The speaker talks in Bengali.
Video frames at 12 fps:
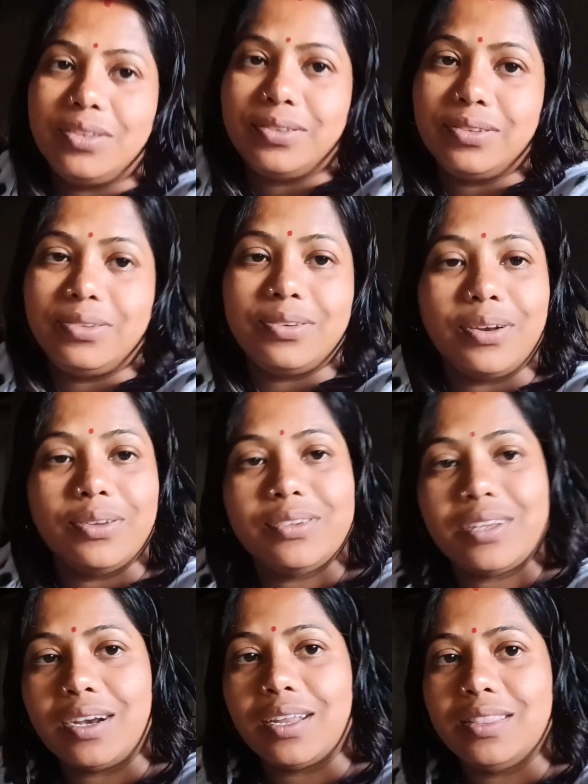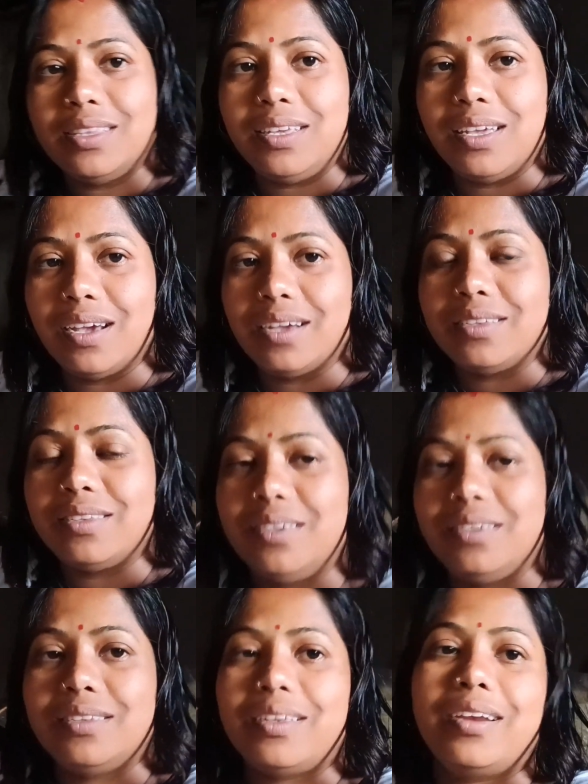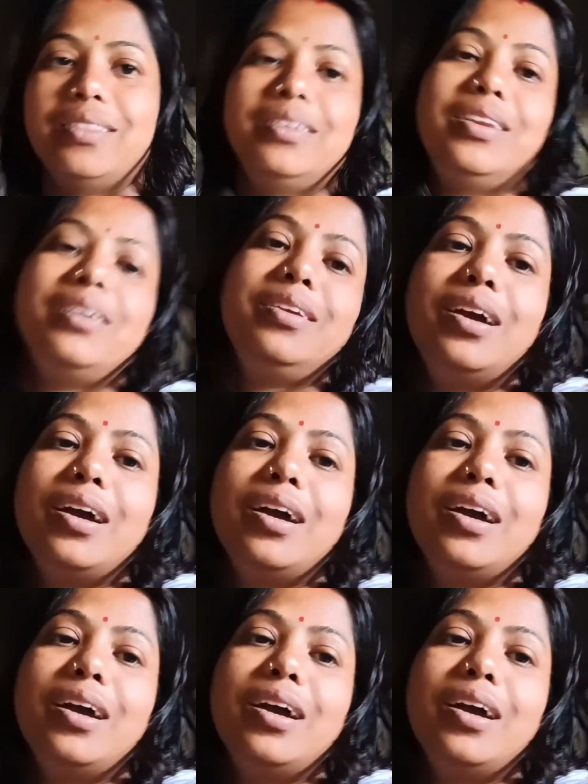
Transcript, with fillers: তো চলো চাটা দিয়ে আসি সারাদিন এই কাজ